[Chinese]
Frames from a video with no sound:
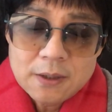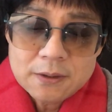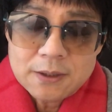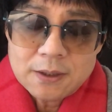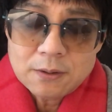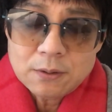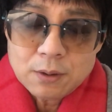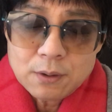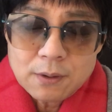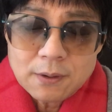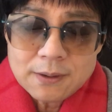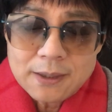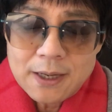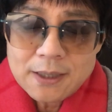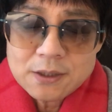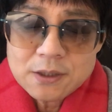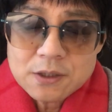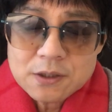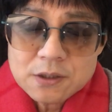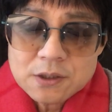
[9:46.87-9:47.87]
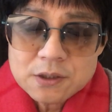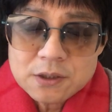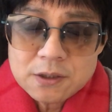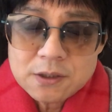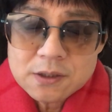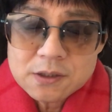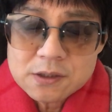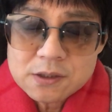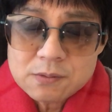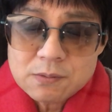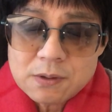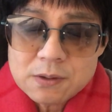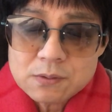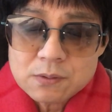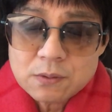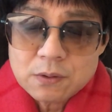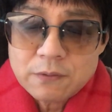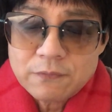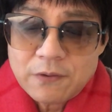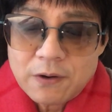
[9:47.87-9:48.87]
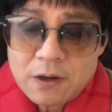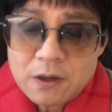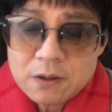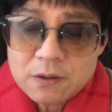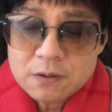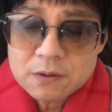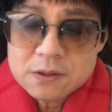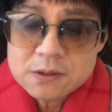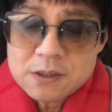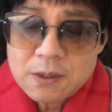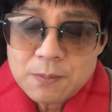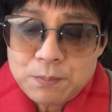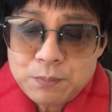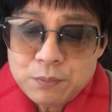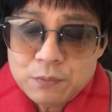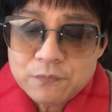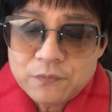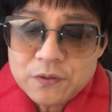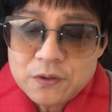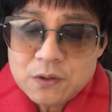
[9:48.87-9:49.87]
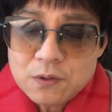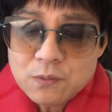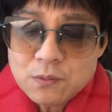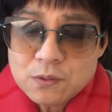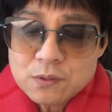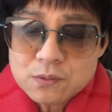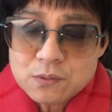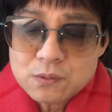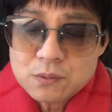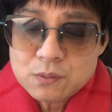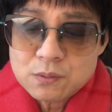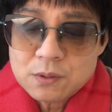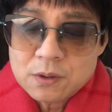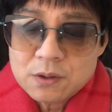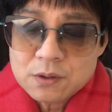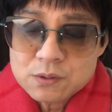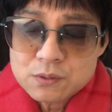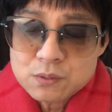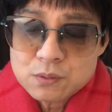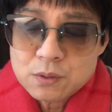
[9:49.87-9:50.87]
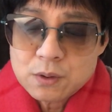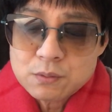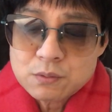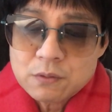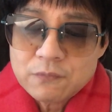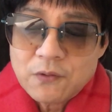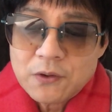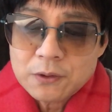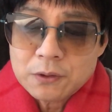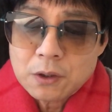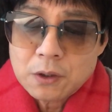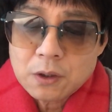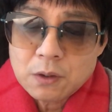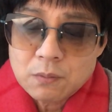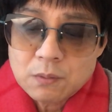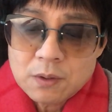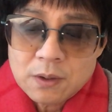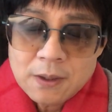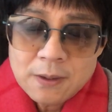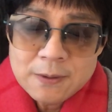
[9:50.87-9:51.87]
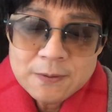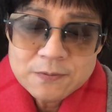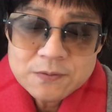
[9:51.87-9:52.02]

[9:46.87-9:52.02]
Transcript: 但特大城市今年四月左右，反而可能在部分优质区域和学区房等领域